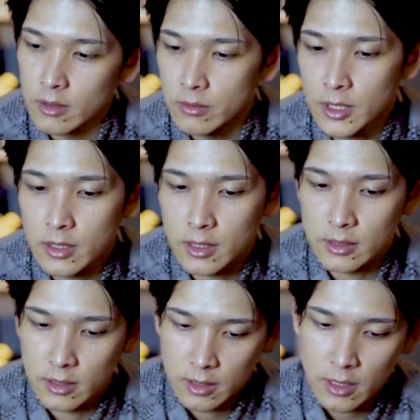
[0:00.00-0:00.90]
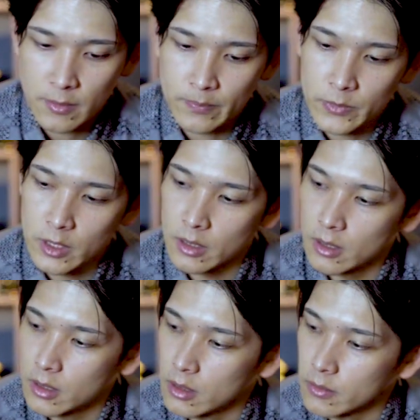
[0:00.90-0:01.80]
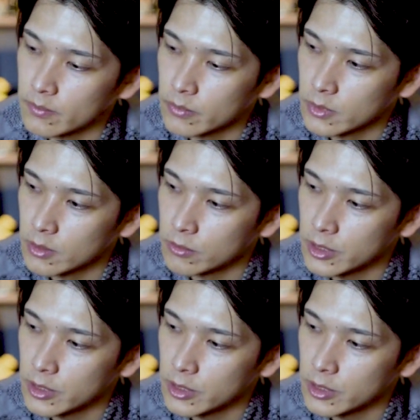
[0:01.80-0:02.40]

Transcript: 普段だったら、えー、